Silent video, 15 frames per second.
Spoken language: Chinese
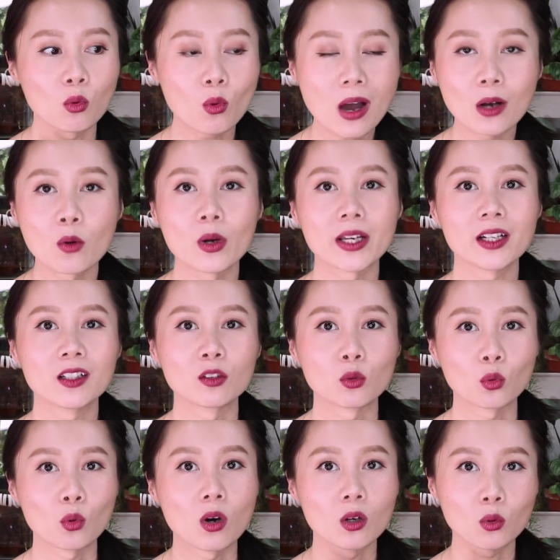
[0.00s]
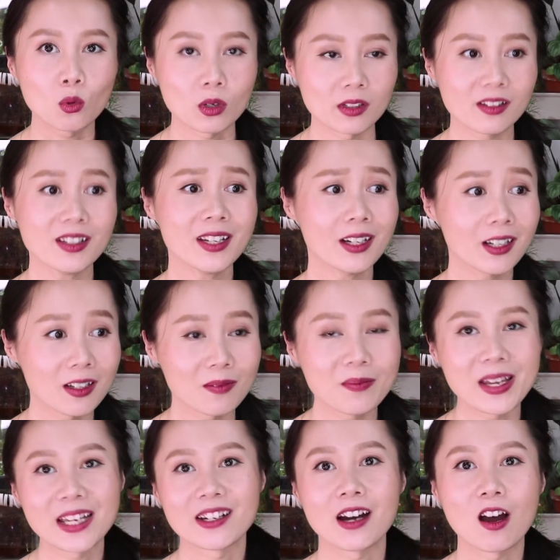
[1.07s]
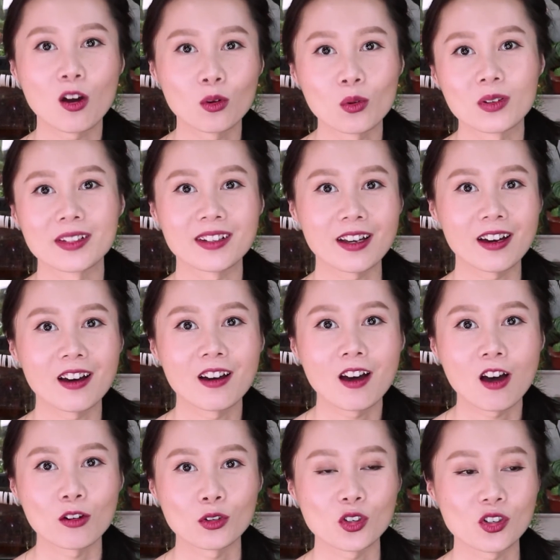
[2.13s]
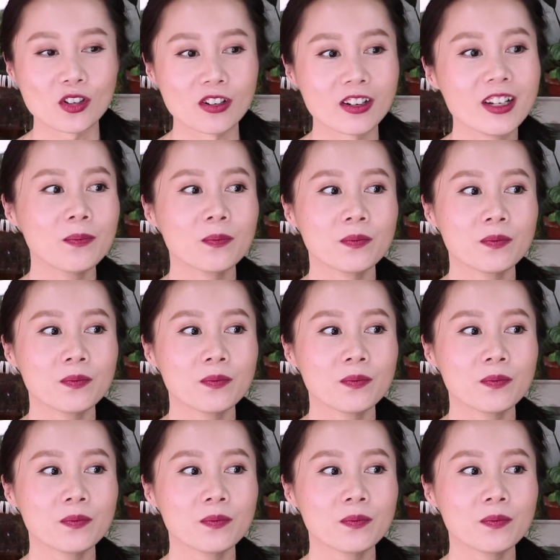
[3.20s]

挂果也很多，果子也很美，然后果子也很好吃。